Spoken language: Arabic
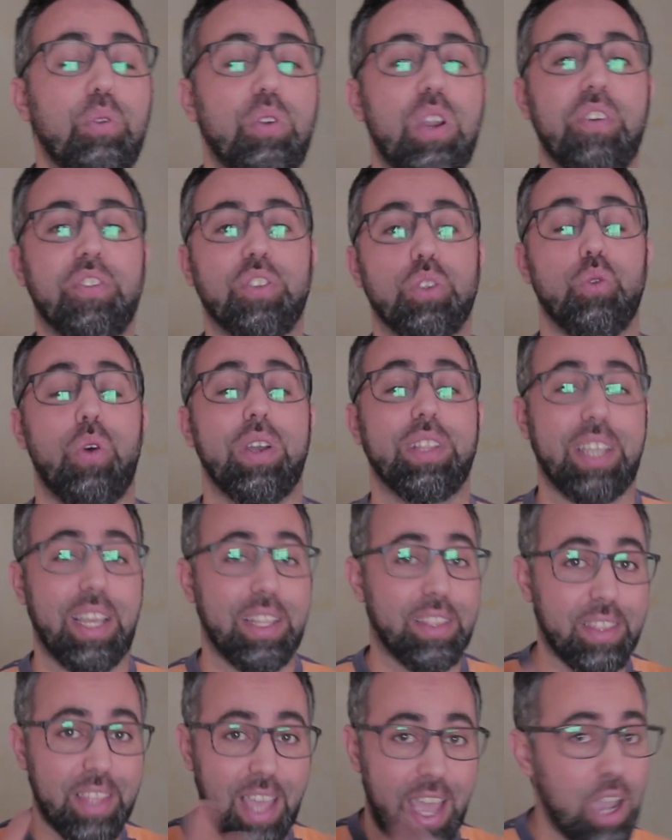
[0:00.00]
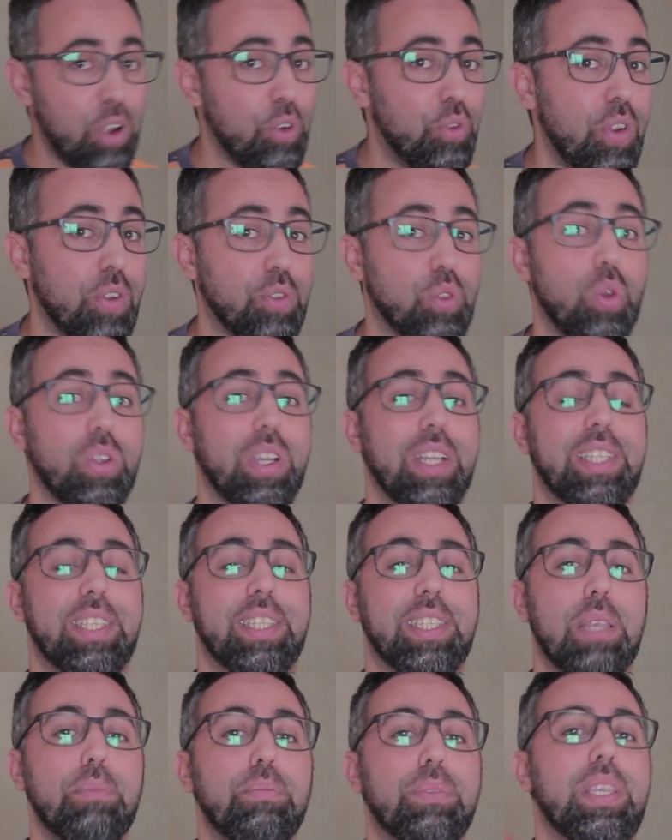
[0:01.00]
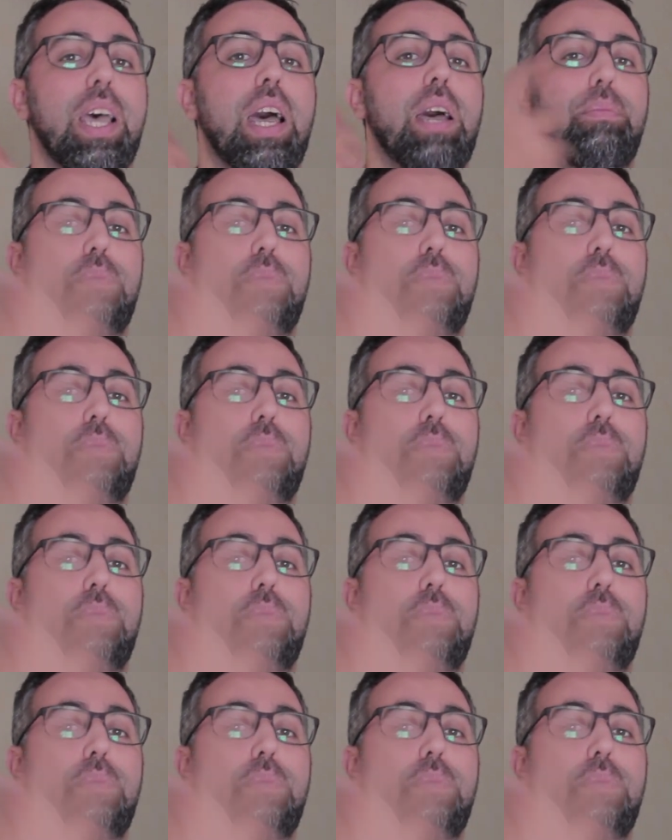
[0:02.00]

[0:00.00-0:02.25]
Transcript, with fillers: ونفس الوقت كتضحك وفي نفس الوقت كتستمتع